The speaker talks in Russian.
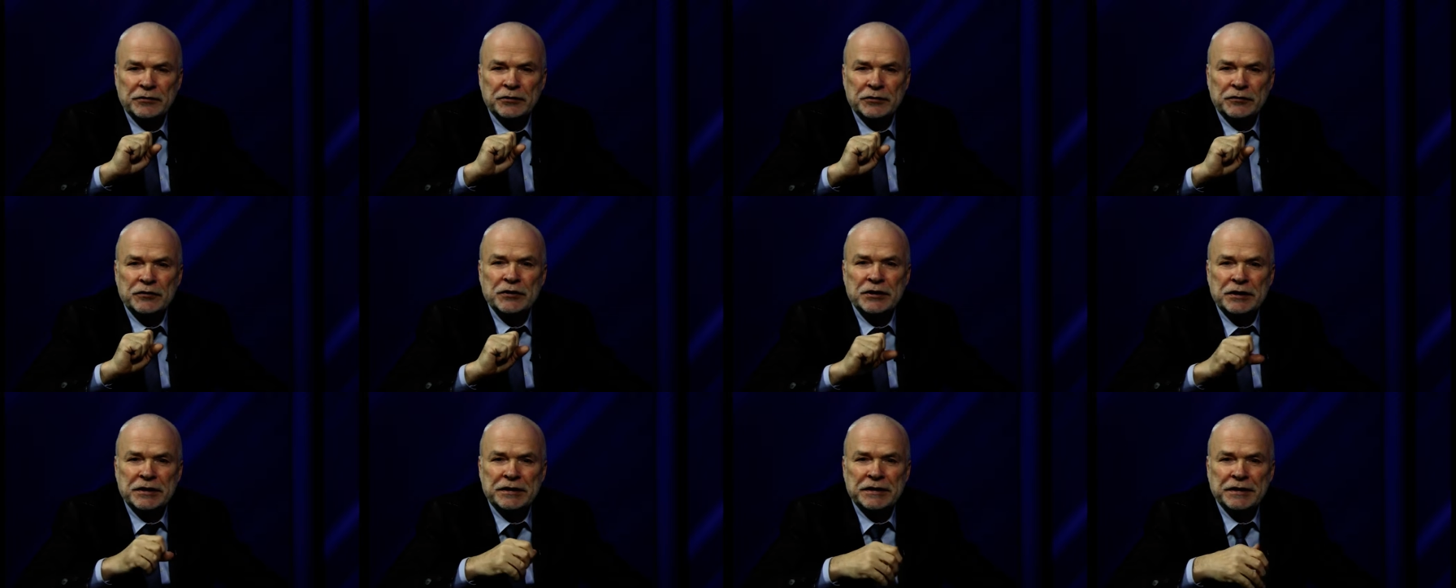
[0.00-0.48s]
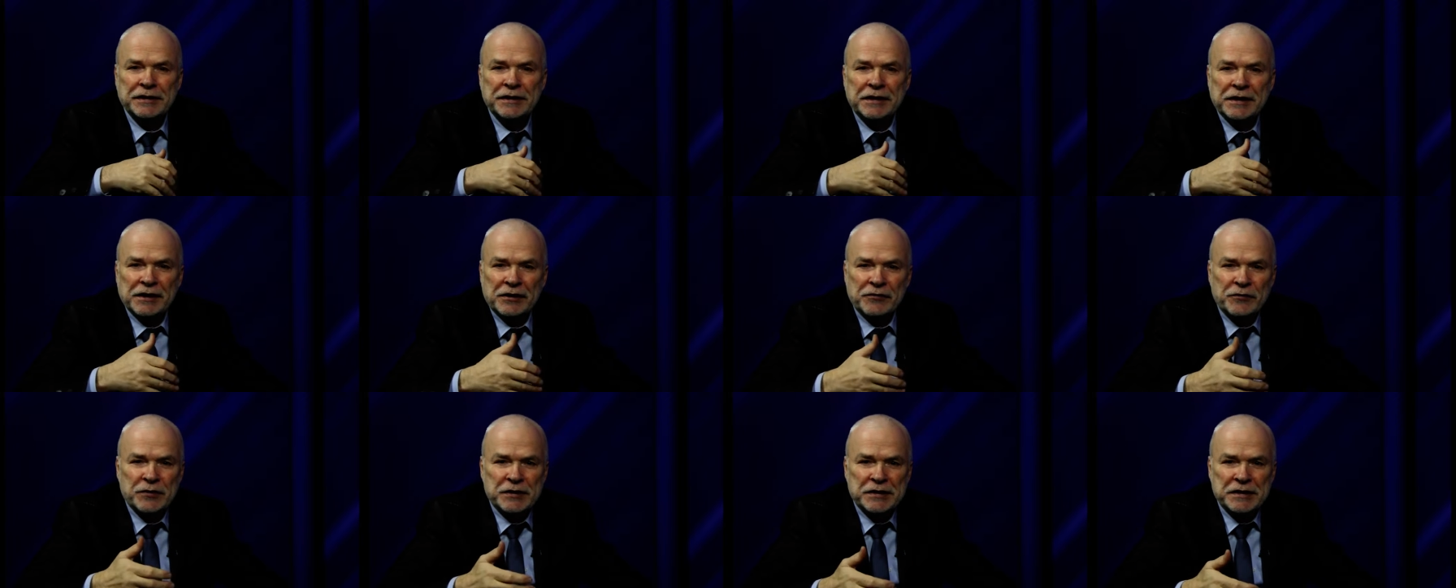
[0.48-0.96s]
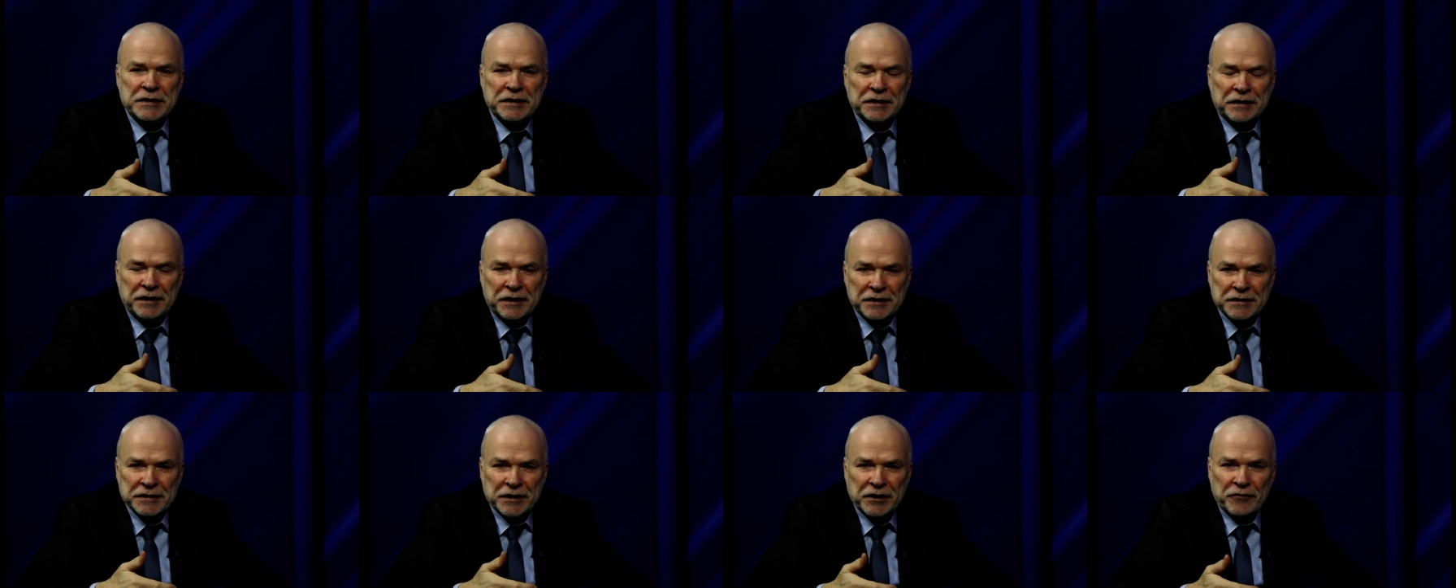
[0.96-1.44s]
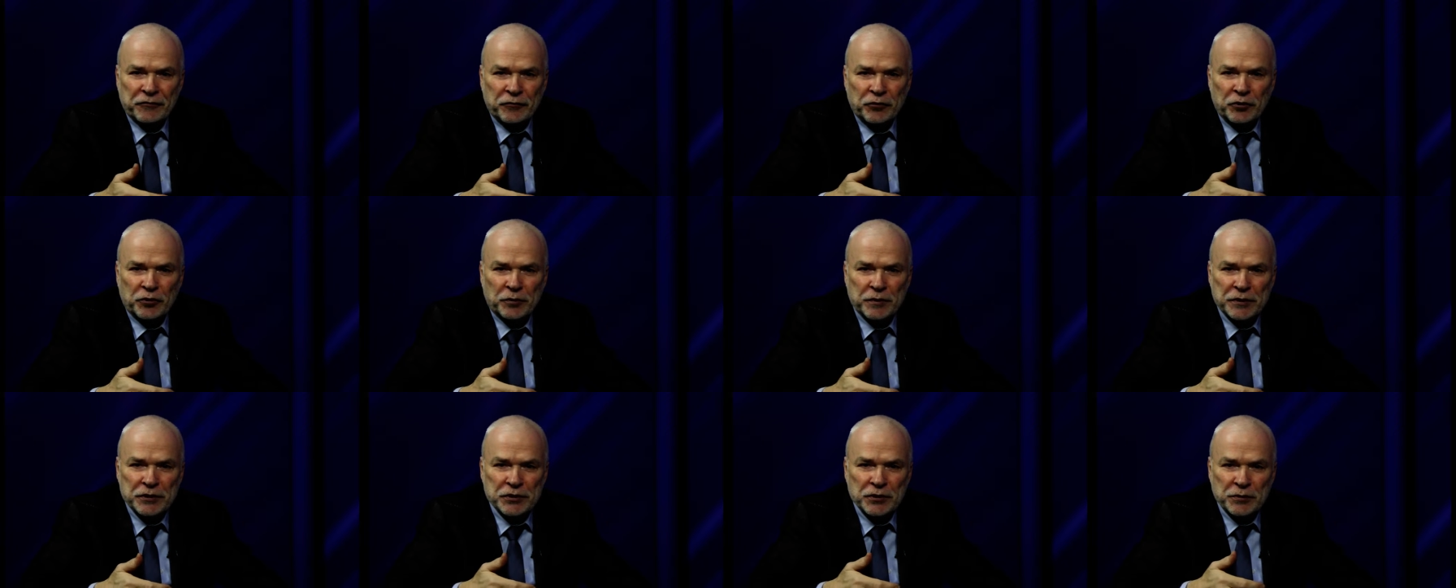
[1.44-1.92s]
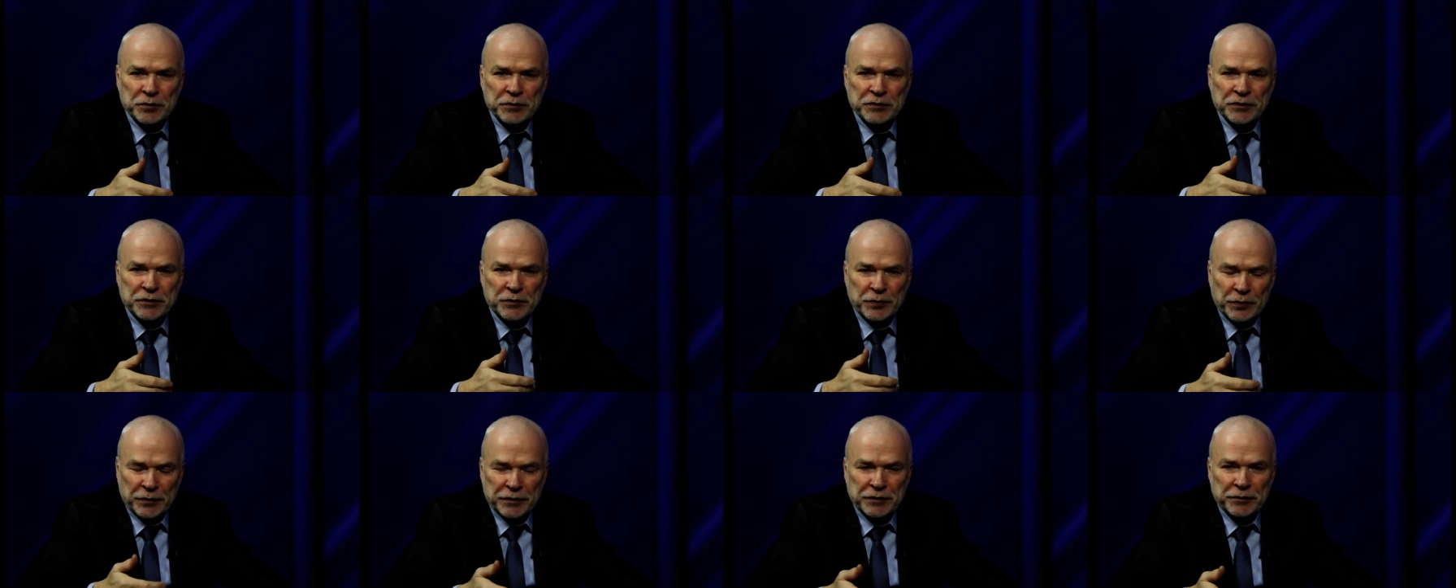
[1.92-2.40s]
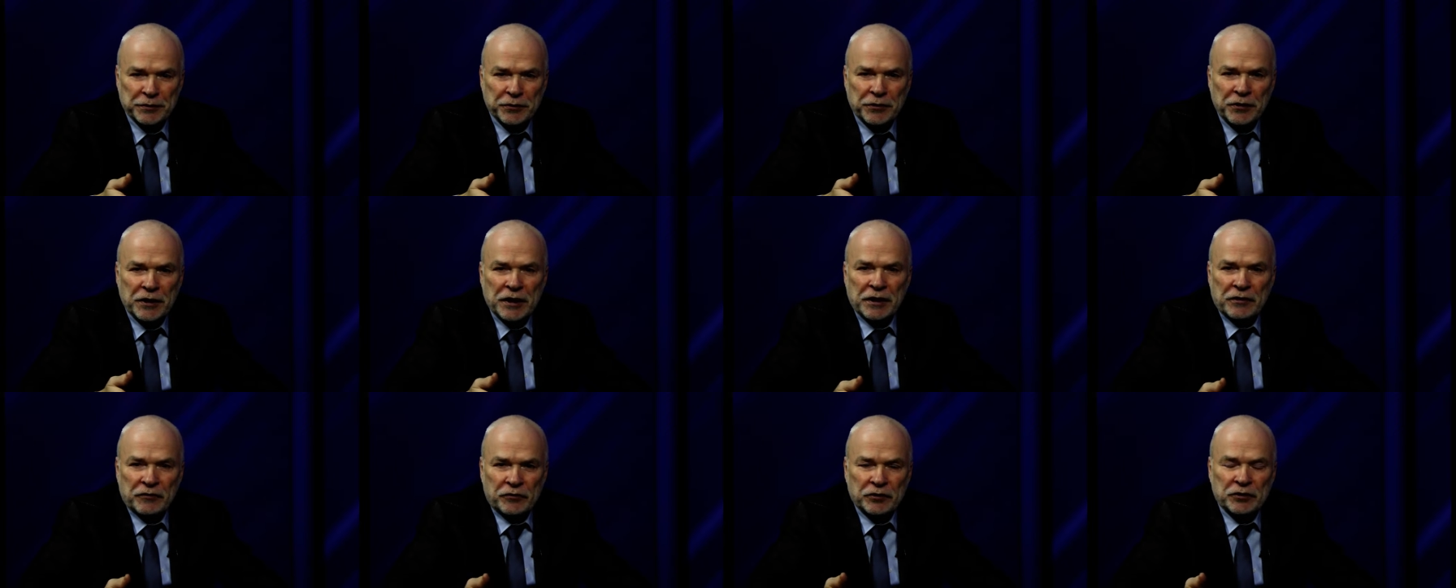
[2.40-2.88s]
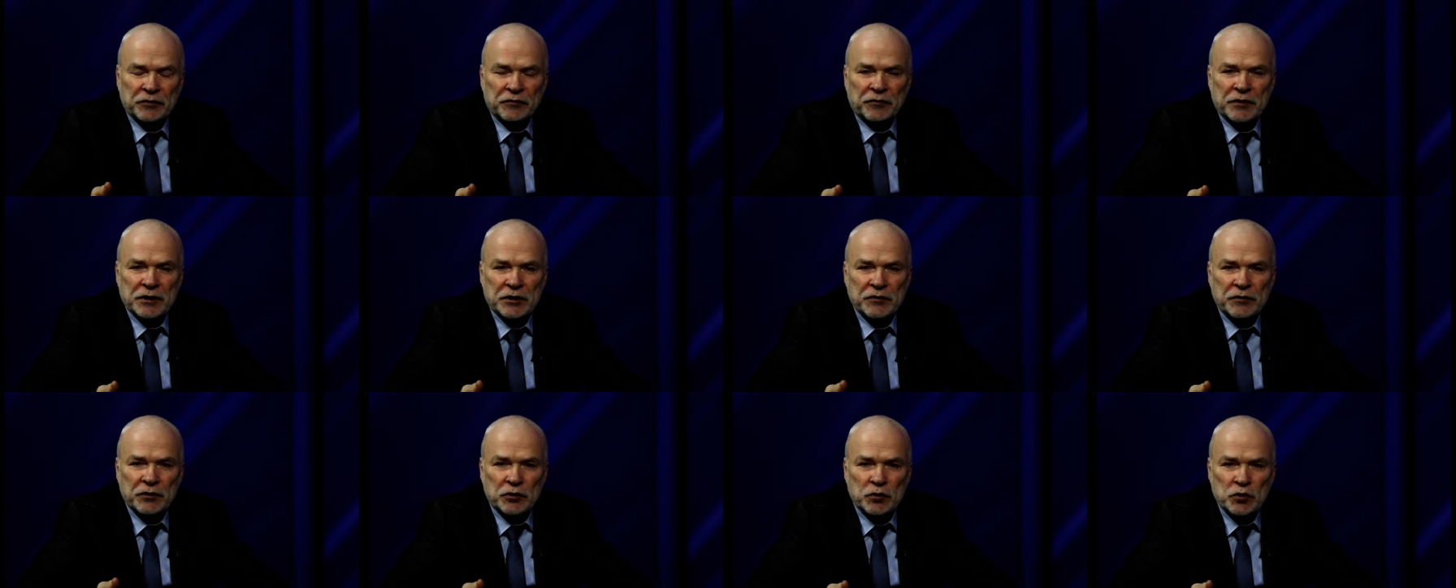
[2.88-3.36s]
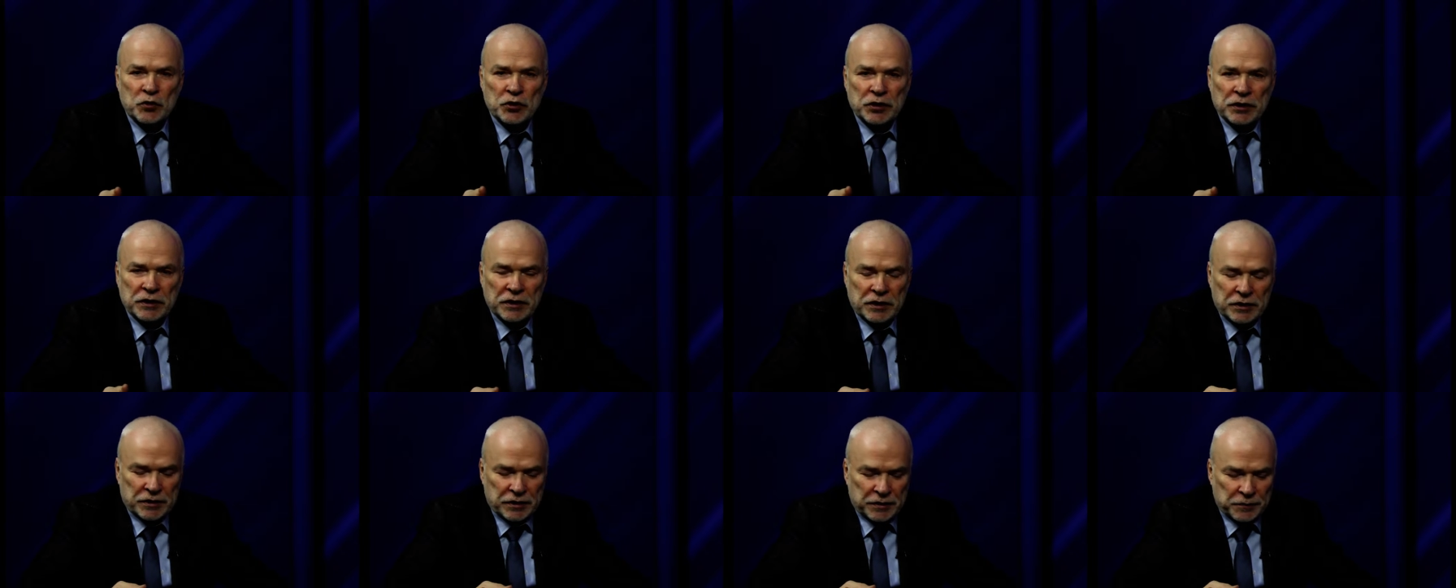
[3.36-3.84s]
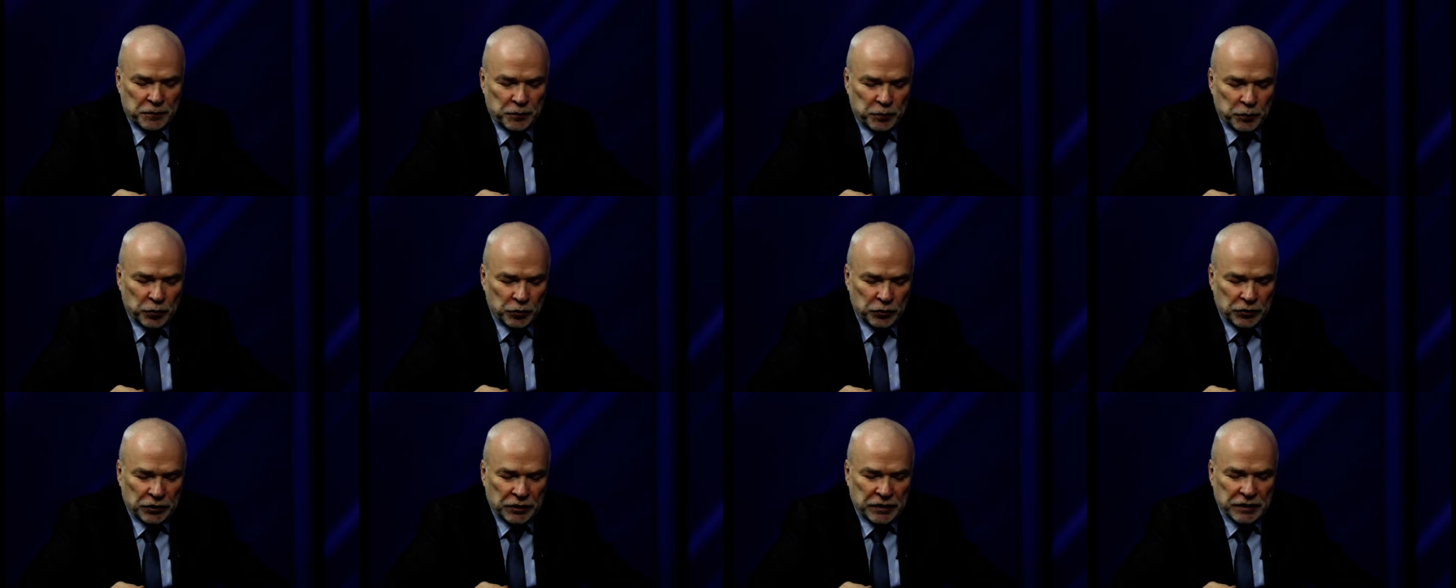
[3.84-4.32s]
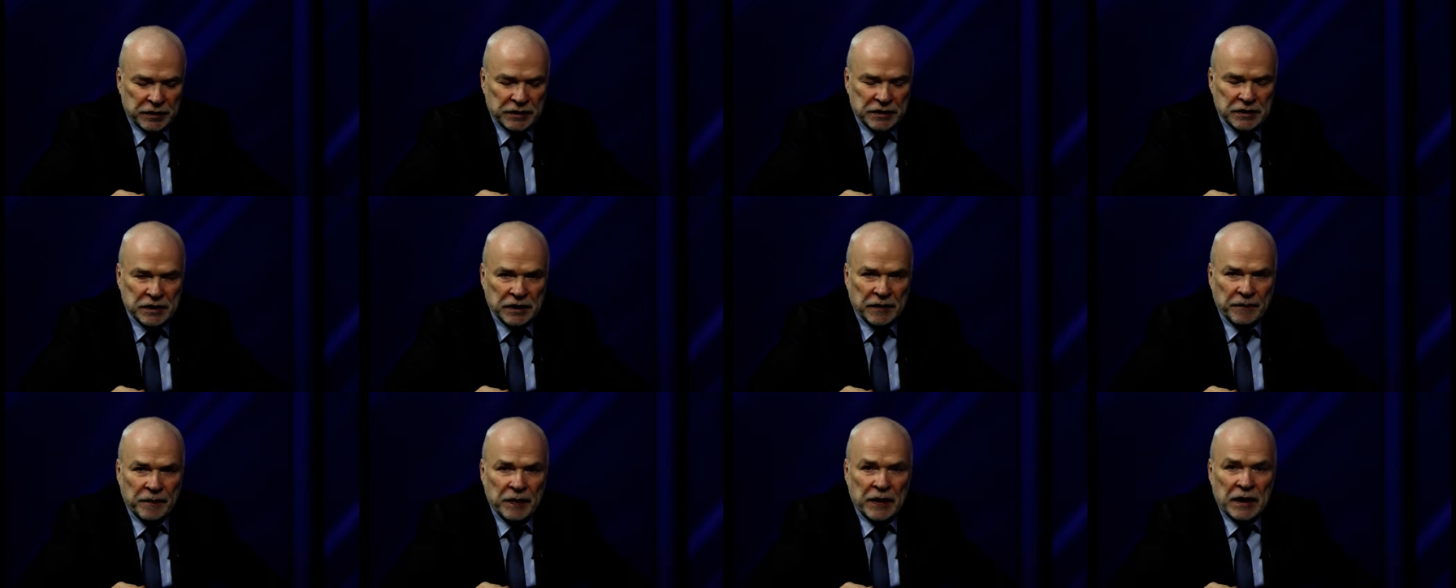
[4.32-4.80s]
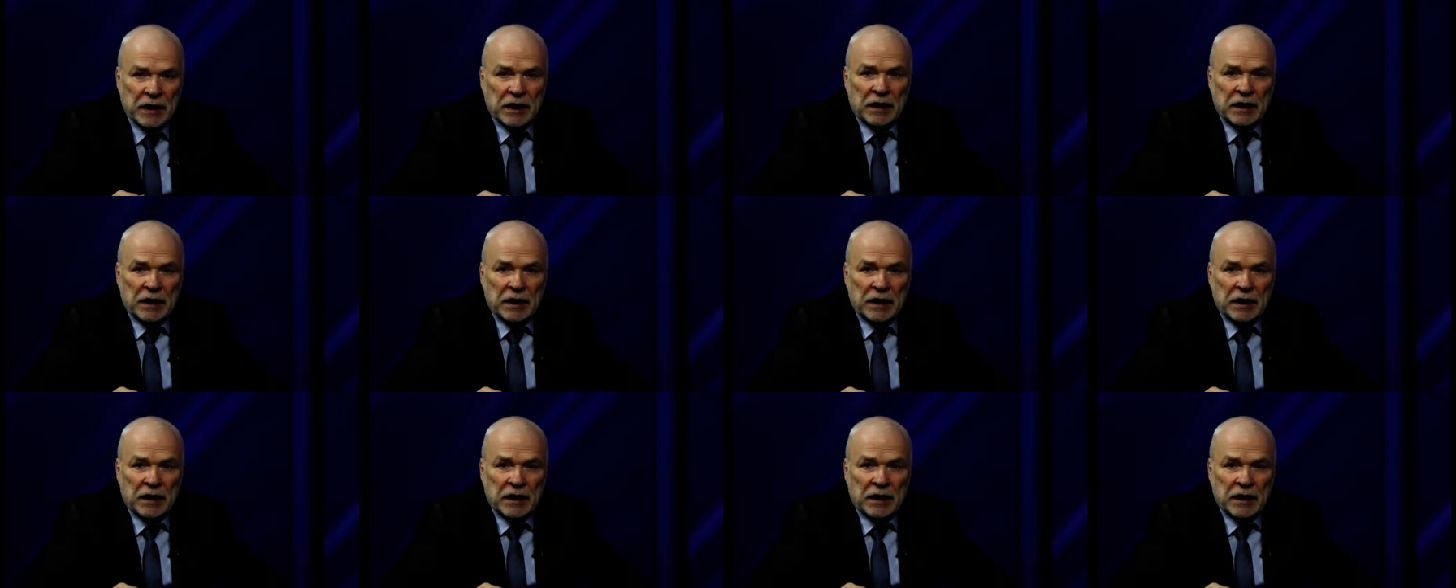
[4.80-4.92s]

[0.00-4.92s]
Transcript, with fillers: Вот видите, везде разная форма собственности, поэтому вот ваш ведущий даже путается.